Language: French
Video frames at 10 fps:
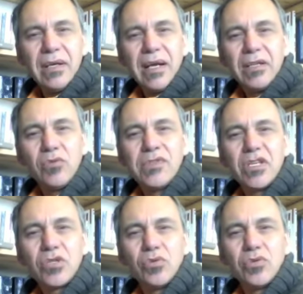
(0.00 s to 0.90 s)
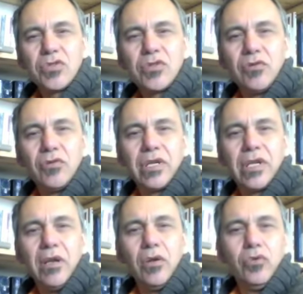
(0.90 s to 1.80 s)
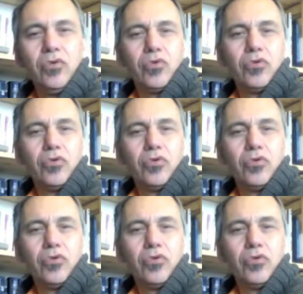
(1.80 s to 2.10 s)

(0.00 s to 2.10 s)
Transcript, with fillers: à toutes ces choses dans lesquelles le nom